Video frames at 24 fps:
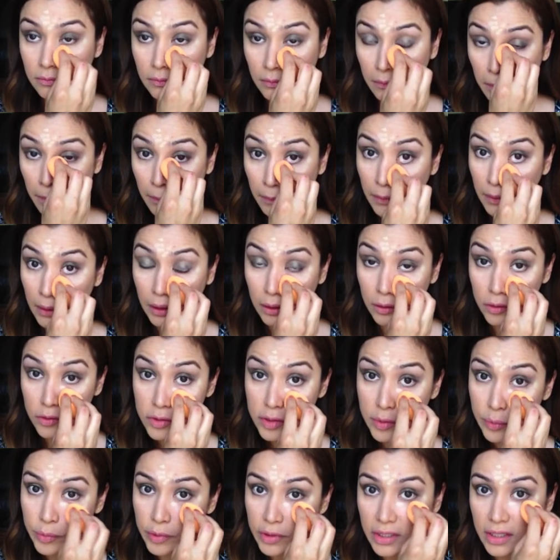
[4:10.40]
No olviden
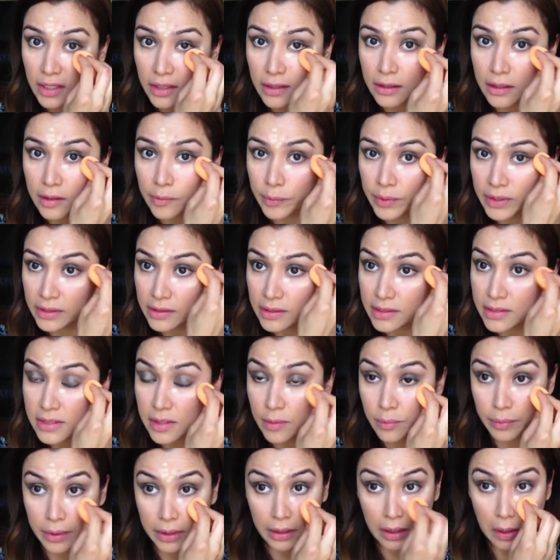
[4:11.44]
sellar el corrector
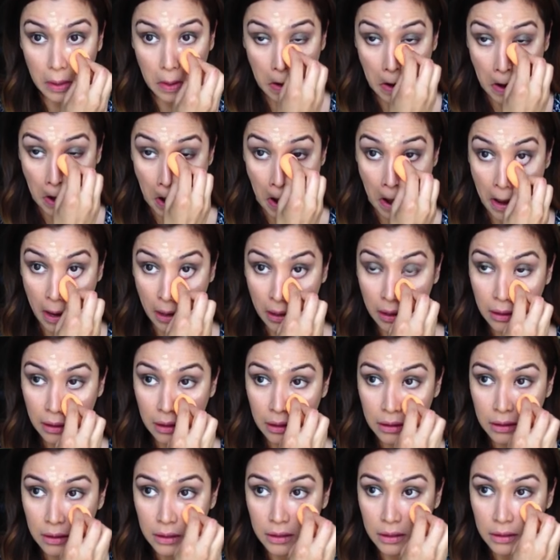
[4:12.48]
con un polvo
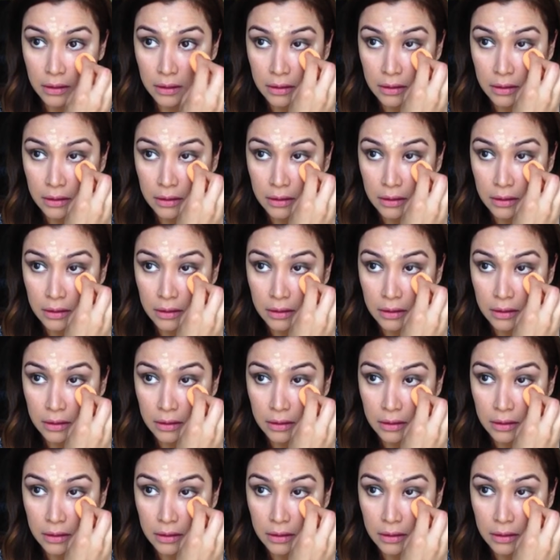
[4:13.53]
translúcido.